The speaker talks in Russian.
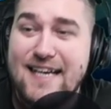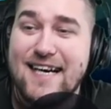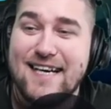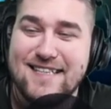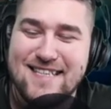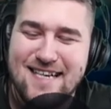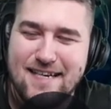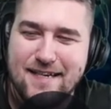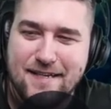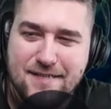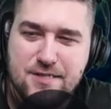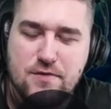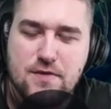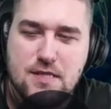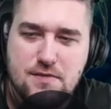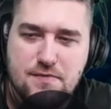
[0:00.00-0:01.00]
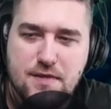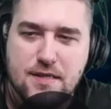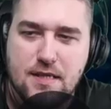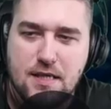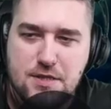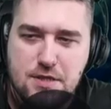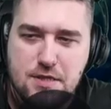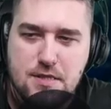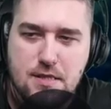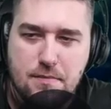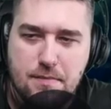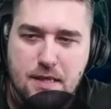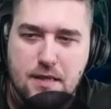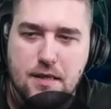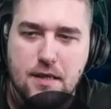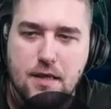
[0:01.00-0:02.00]
А на оранжевый цвет дрочить,
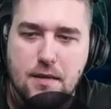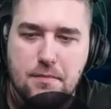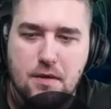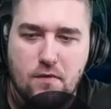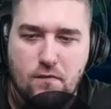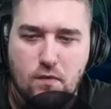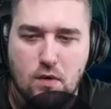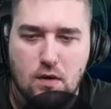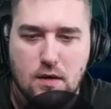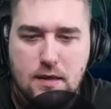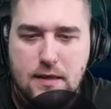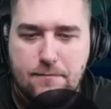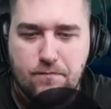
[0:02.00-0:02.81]
ребят, не камильфо.